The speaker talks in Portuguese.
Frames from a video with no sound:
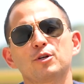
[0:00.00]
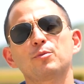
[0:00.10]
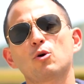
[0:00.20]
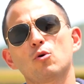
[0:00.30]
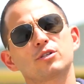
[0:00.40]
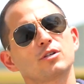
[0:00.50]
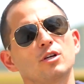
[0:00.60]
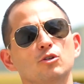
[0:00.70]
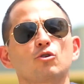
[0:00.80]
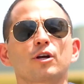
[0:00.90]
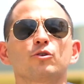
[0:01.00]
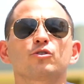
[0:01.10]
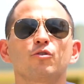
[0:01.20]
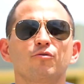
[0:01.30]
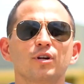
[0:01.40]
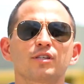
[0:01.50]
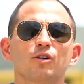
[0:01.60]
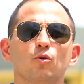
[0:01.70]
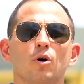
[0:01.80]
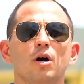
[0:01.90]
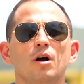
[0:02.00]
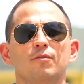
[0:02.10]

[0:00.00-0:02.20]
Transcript: a mesma coisa, só que no seu fornecedor.